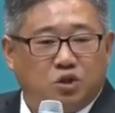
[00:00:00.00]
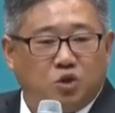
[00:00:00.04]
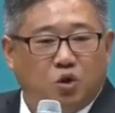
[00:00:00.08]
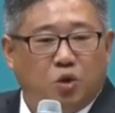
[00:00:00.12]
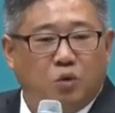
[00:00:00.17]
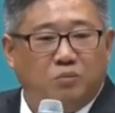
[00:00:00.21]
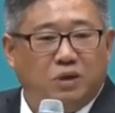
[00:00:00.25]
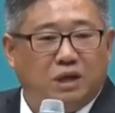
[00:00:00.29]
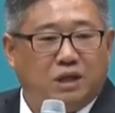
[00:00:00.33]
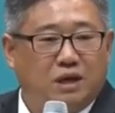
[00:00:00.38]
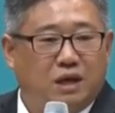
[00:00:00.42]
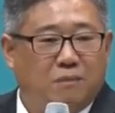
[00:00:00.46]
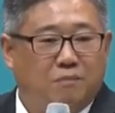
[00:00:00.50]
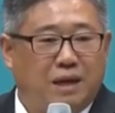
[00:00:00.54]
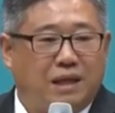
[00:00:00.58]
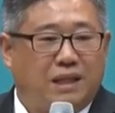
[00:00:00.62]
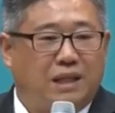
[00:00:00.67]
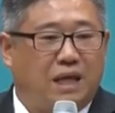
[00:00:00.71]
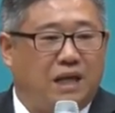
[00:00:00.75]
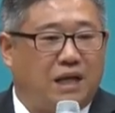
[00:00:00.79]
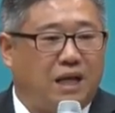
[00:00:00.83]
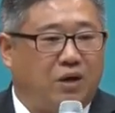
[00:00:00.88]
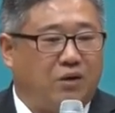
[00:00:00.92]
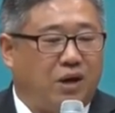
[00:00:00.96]
좀 이렇게
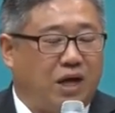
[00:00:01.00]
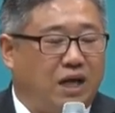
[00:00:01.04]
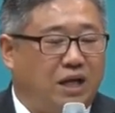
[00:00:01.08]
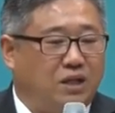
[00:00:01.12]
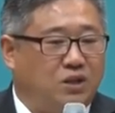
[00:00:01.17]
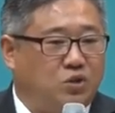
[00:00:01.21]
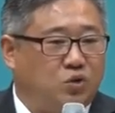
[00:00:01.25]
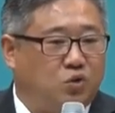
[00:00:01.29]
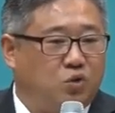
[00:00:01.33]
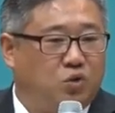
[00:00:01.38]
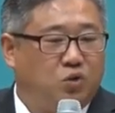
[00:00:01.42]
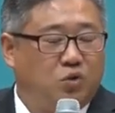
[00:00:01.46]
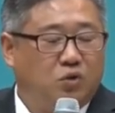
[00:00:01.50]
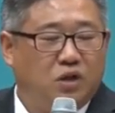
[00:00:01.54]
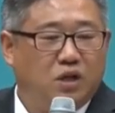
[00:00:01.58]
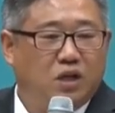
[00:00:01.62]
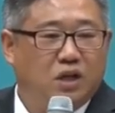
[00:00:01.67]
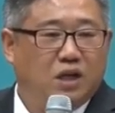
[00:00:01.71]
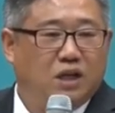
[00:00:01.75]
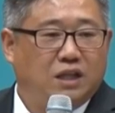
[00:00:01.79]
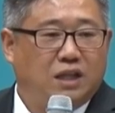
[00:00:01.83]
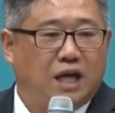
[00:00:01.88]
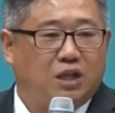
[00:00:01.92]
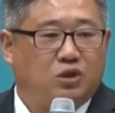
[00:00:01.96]
매대라고 해가지고
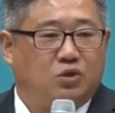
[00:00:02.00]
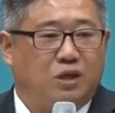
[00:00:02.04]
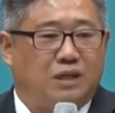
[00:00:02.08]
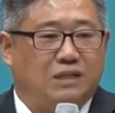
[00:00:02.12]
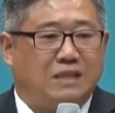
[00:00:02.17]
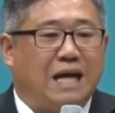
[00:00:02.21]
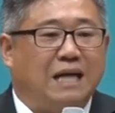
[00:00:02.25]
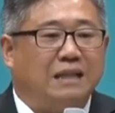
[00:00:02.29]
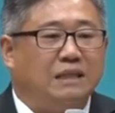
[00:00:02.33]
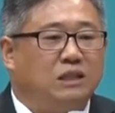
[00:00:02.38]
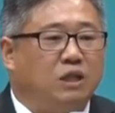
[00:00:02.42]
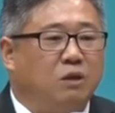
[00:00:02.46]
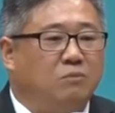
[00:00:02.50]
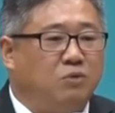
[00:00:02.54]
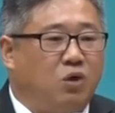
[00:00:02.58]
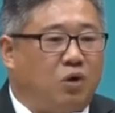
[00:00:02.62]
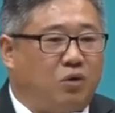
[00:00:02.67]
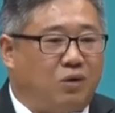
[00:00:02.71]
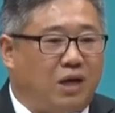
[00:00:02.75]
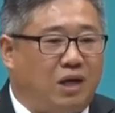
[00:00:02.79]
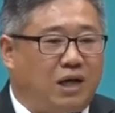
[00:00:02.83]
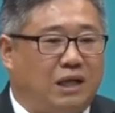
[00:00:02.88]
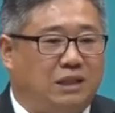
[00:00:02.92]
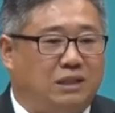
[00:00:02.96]
나중에 상점
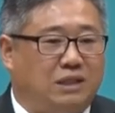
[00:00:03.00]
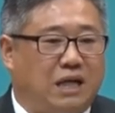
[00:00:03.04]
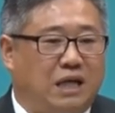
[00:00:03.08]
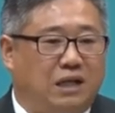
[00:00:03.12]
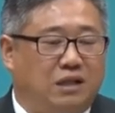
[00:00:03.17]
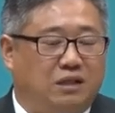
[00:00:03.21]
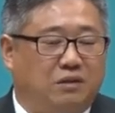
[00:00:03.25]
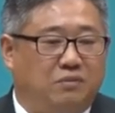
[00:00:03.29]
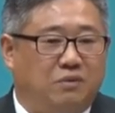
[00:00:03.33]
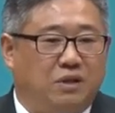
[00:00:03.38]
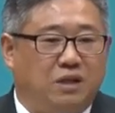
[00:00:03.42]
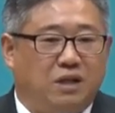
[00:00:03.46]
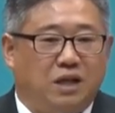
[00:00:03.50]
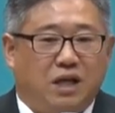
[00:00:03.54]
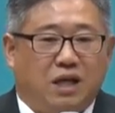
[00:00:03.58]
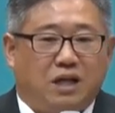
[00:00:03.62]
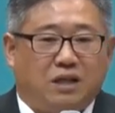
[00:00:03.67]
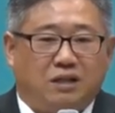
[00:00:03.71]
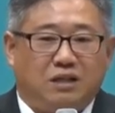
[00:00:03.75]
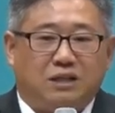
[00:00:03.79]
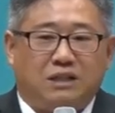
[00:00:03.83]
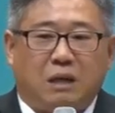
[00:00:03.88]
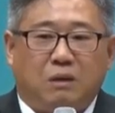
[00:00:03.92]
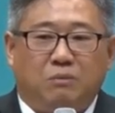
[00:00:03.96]
역할 같이 하는
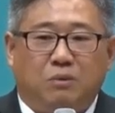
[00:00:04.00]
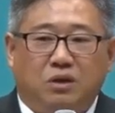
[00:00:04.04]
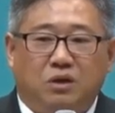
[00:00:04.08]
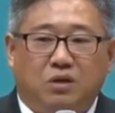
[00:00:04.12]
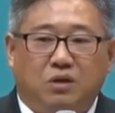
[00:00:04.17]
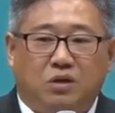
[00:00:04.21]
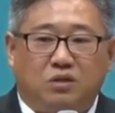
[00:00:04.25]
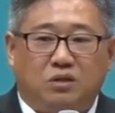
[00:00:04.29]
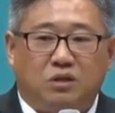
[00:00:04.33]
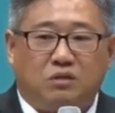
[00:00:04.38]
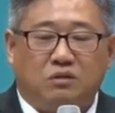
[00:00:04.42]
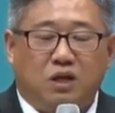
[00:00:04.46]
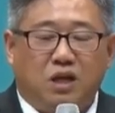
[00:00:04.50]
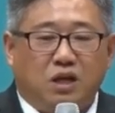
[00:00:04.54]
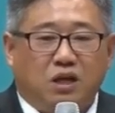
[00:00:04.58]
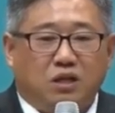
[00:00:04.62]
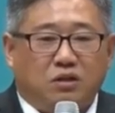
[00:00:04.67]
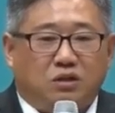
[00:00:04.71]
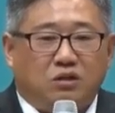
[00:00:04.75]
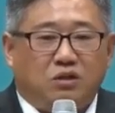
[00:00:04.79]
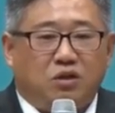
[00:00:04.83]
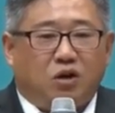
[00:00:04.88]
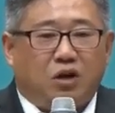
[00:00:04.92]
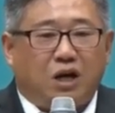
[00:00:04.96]
근데 재밌는 것은
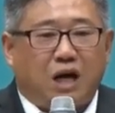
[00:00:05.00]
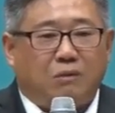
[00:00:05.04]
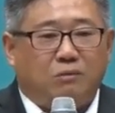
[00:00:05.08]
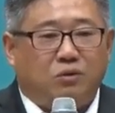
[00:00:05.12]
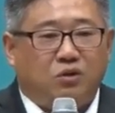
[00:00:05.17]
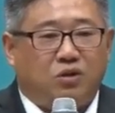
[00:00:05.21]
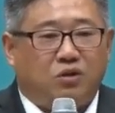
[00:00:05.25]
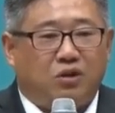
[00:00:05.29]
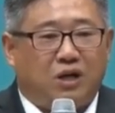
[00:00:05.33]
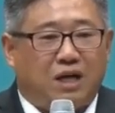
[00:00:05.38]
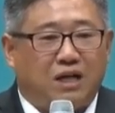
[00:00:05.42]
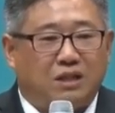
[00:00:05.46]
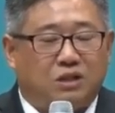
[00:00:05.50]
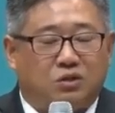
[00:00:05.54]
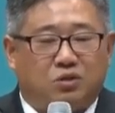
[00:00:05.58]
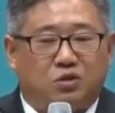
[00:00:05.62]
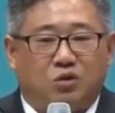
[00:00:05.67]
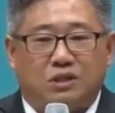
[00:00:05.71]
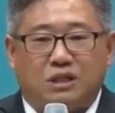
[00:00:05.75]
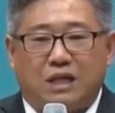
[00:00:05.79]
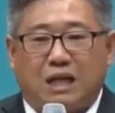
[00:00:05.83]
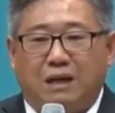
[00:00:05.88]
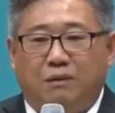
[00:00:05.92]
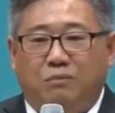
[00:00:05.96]
들어가면
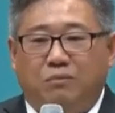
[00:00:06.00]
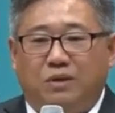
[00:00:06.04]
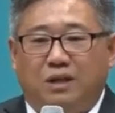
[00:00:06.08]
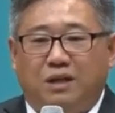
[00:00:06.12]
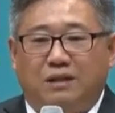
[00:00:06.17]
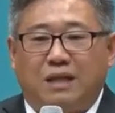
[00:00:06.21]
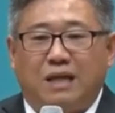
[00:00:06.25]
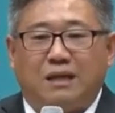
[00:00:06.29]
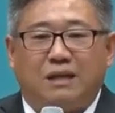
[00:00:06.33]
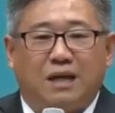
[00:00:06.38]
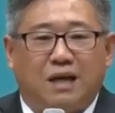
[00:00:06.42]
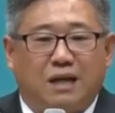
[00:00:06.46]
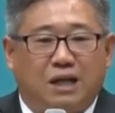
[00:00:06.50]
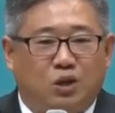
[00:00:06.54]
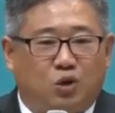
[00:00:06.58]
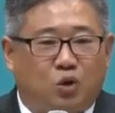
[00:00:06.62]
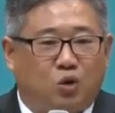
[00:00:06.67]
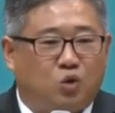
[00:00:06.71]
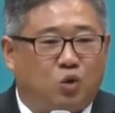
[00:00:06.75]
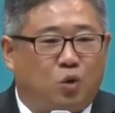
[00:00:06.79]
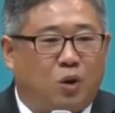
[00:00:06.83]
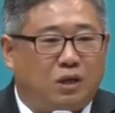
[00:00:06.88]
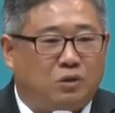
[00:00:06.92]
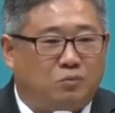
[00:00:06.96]
들어갈수록 사람들의 때깔이
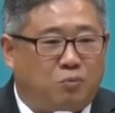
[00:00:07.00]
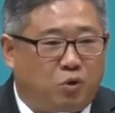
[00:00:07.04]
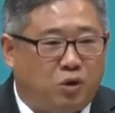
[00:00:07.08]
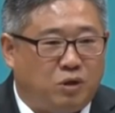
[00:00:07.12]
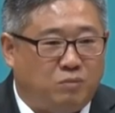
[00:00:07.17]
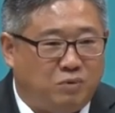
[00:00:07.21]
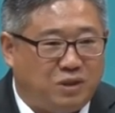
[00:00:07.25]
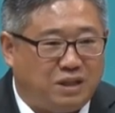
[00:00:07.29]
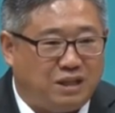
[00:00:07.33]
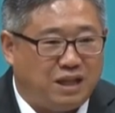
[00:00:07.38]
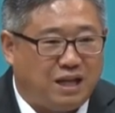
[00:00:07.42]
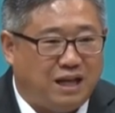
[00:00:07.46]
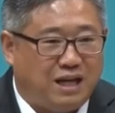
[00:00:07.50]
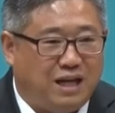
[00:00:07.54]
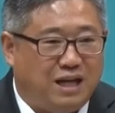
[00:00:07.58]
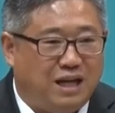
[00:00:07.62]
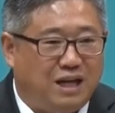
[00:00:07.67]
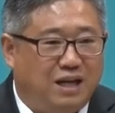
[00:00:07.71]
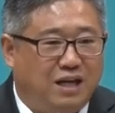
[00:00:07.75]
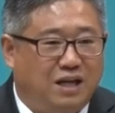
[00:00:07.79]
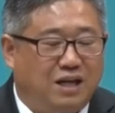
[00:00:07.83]
더 좋아 보입니다.